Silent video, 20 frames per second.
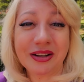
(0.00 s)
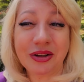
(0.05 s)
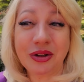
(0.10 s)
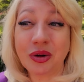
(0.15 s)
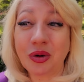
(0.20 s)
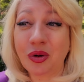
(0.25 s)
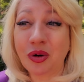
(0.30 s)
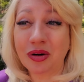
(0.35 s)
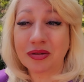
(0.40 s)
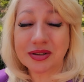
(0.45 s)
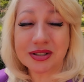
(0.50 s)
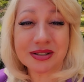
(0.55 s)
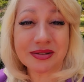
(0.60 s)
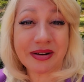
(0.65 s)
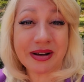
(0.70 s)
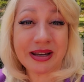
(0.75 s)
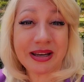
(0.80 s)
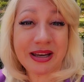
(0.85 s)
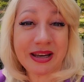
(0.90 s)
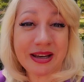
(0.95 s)
но в
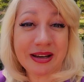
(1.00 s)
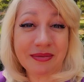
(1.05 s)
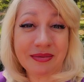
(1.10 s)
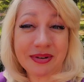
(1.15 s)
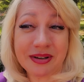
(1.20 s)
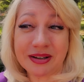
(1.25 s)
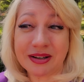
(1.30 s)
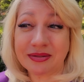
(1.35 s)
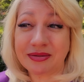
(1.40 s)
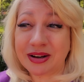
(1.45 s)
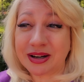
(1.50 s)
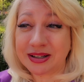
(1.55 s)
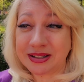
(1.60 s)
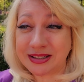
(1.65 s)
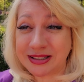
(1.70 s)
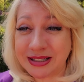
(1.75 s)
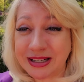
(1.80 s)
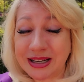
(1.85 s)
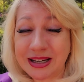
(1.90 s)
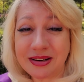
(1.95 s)
своей
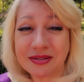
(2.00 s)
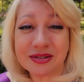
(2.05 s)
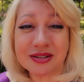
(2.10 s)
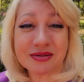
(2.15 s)
квартире,